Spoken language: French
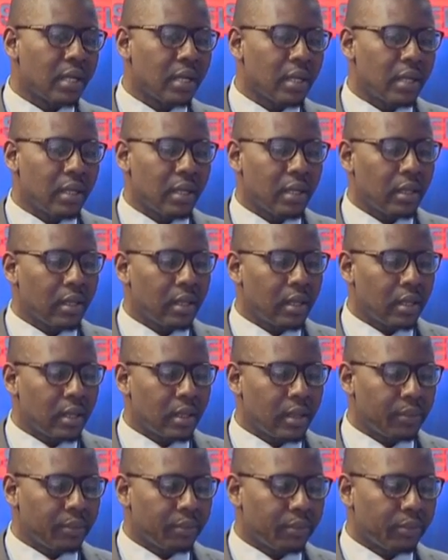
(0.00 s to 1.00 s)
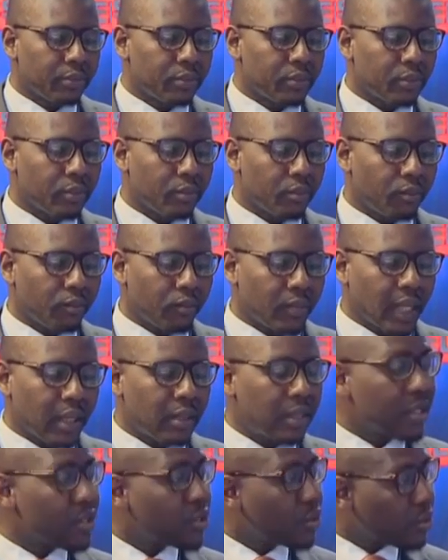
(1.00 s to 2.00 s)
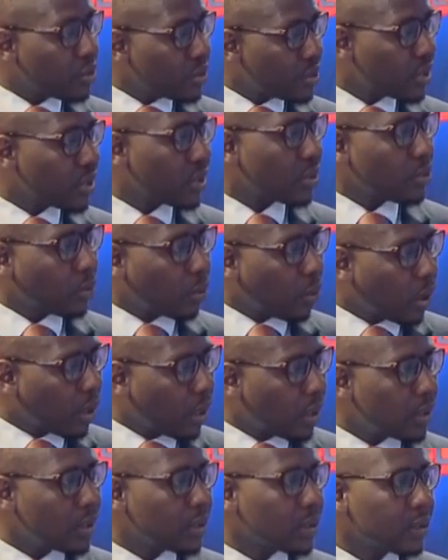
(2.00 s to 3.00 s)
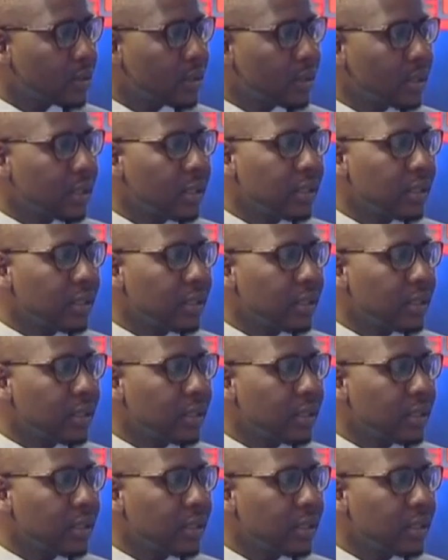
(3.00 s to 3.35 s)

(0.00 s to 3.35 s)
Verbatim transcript: euh, des juristes qui croient